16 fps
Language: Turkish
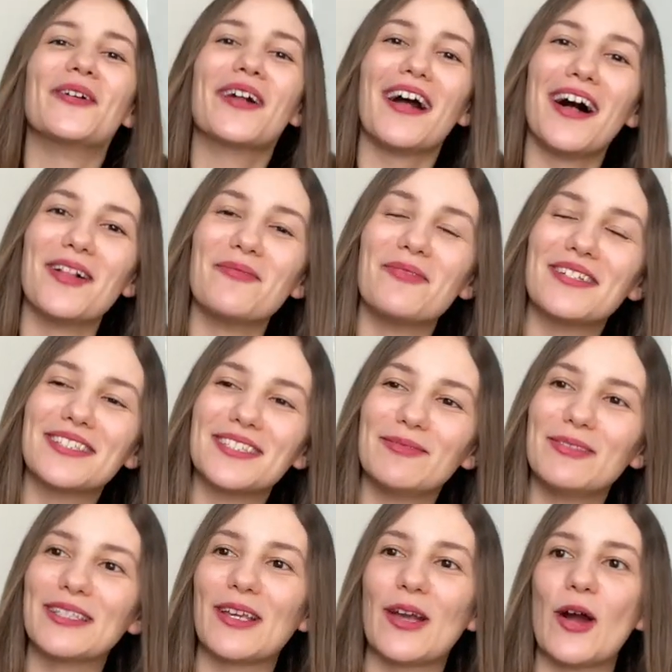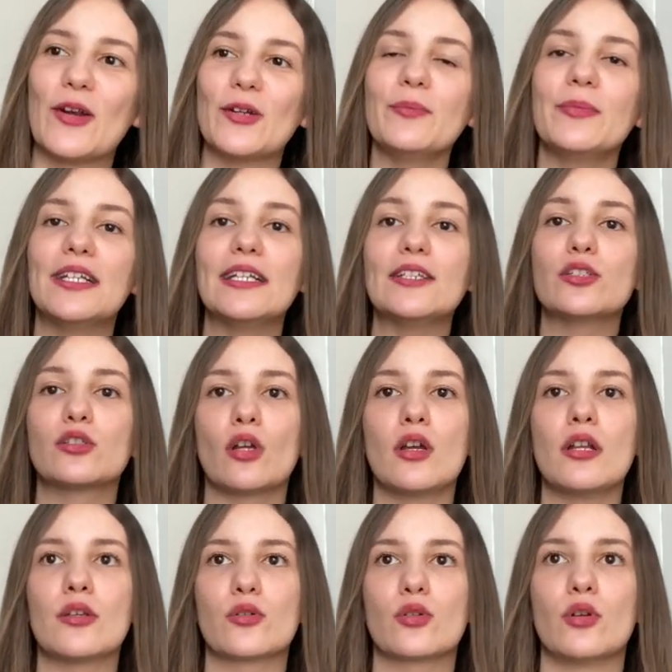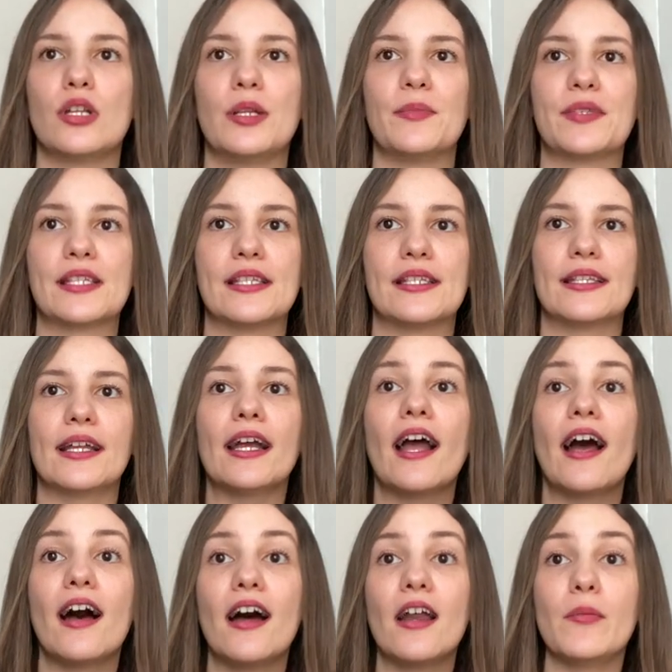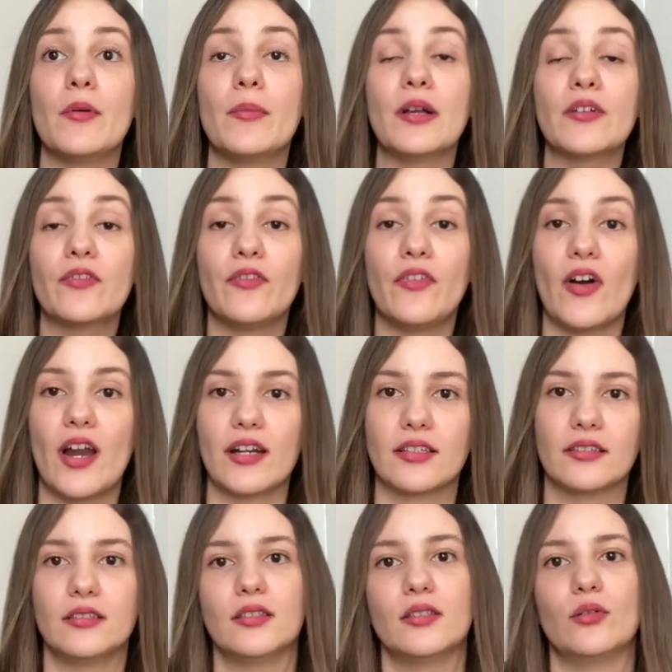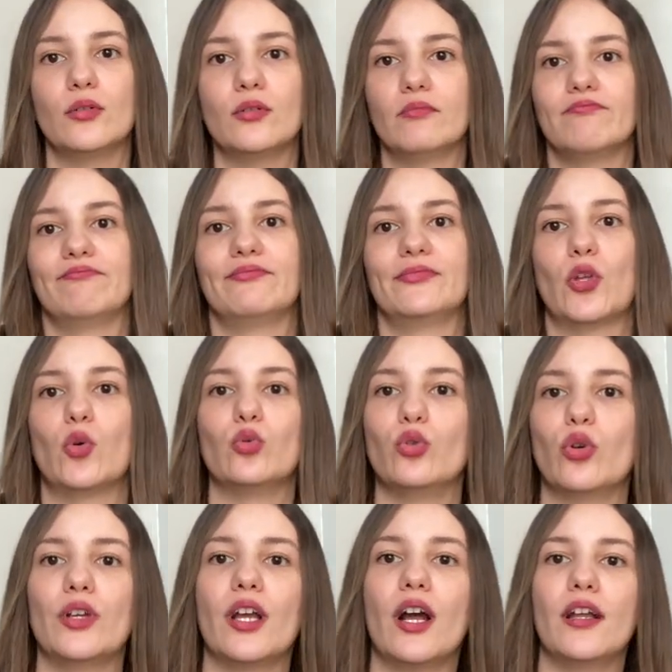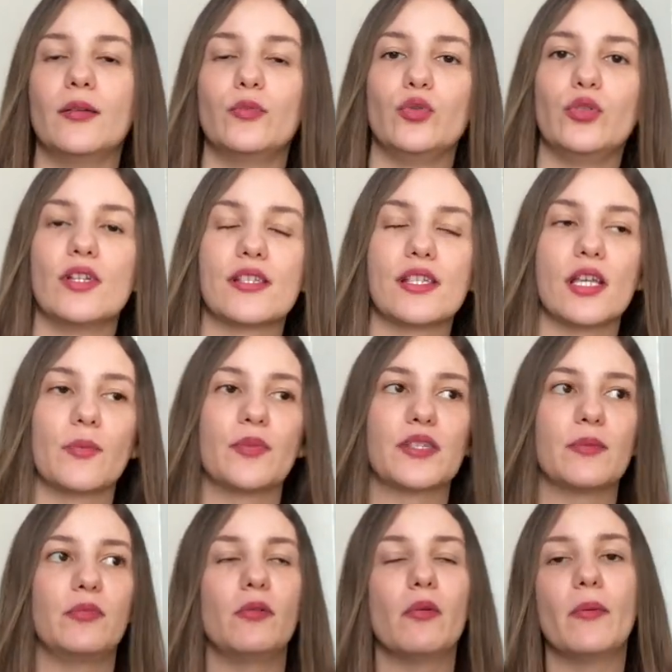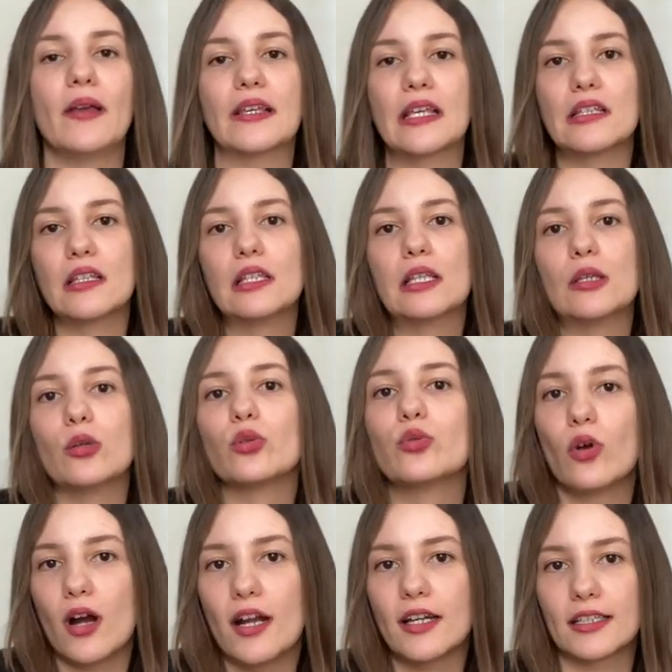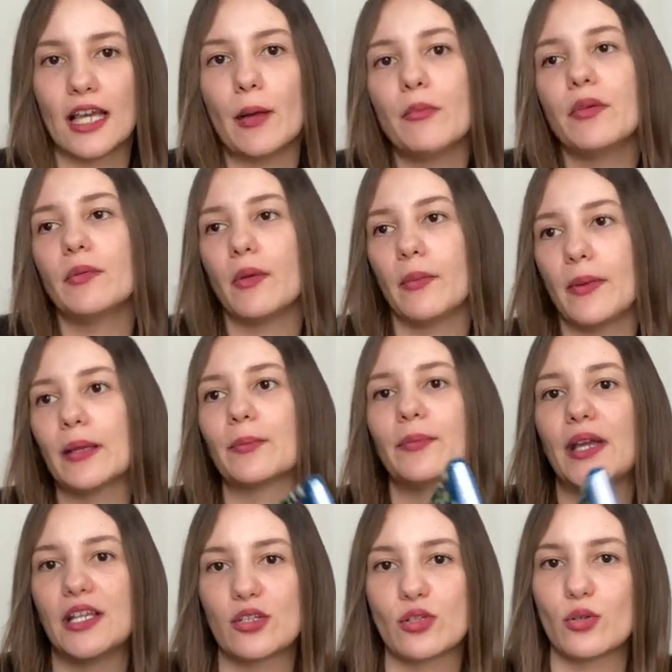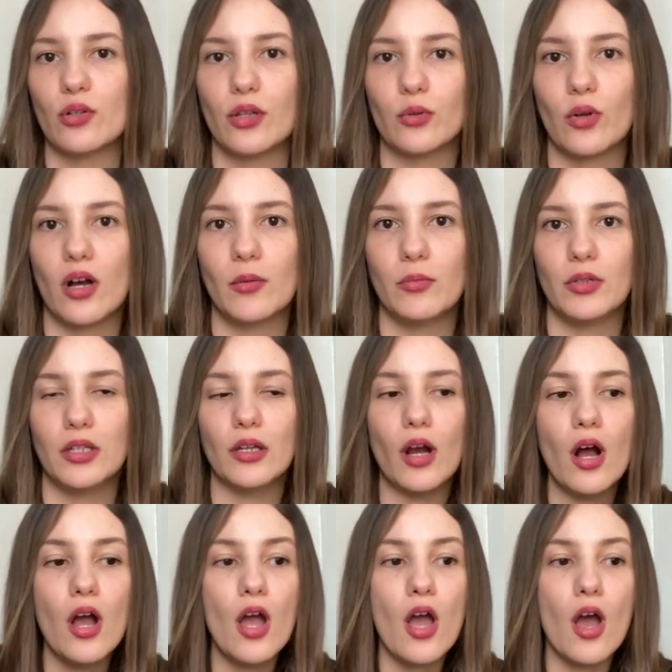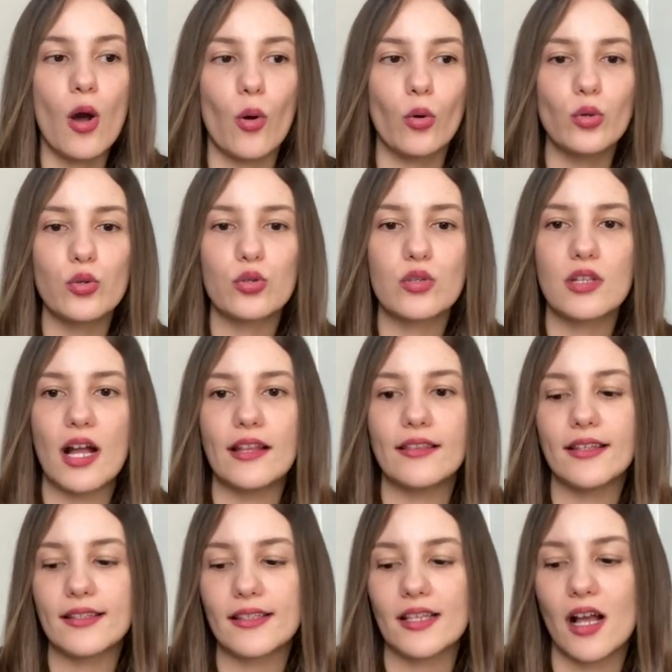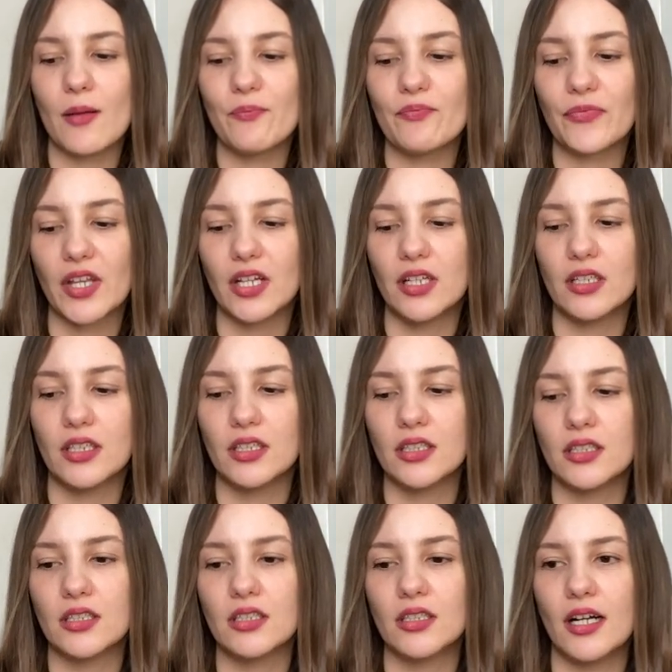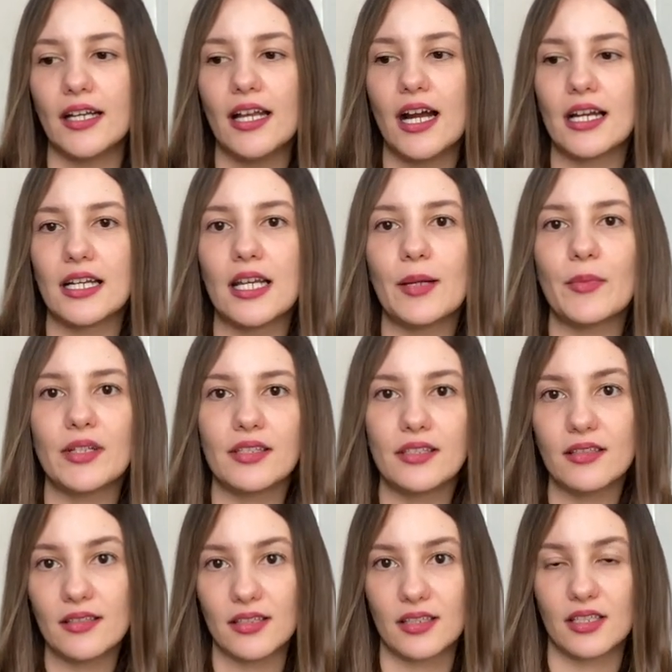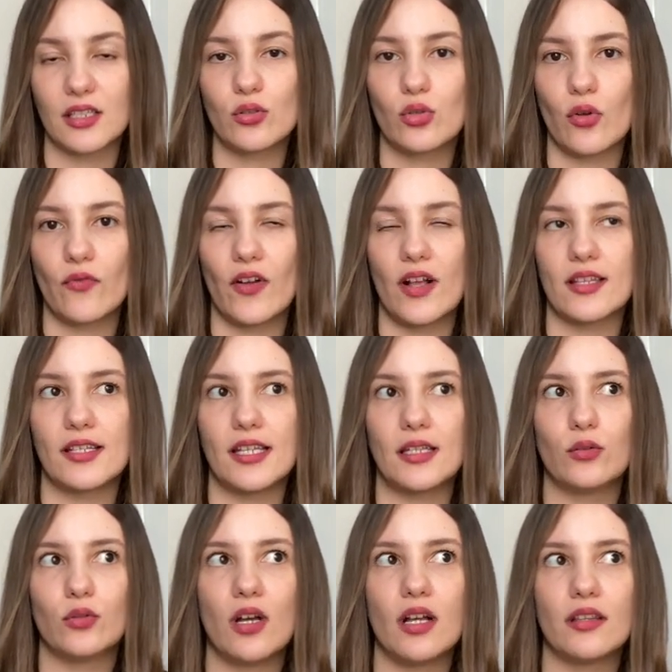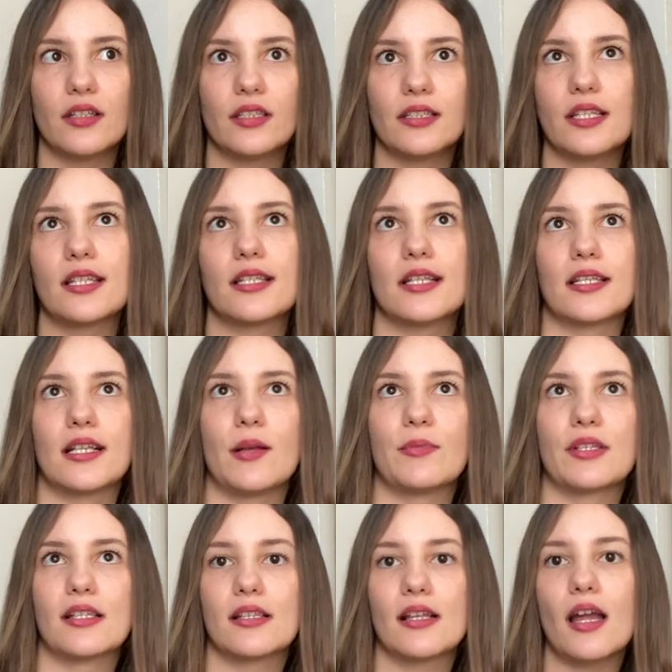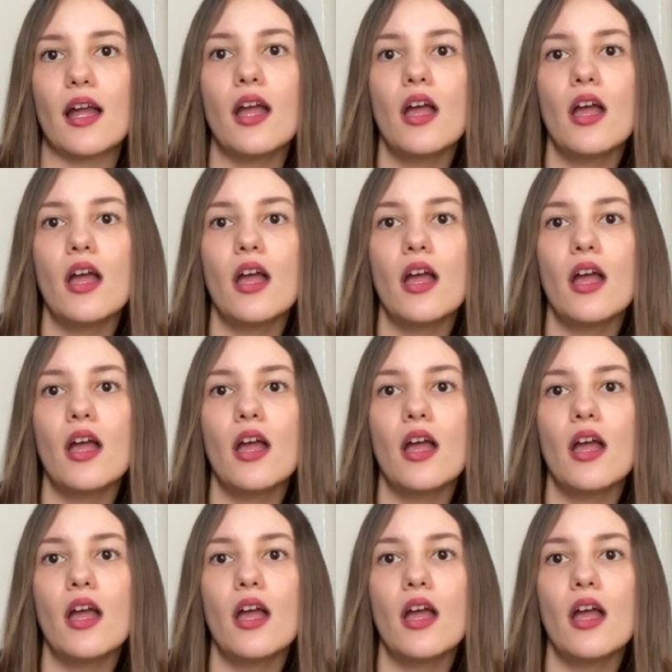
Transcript: çok almadığımı gördüm. Bir de şöyle söyleyeyim size. Her bebek farklı oluyor yani bünyesi yapısı. Bir bebek 2 kilo doğarken bir bebek 5 kilo doğabiliyor. O yüzden de tam e, ayarlayamadığınız için çok fazla yeni doğanları nasıl desem size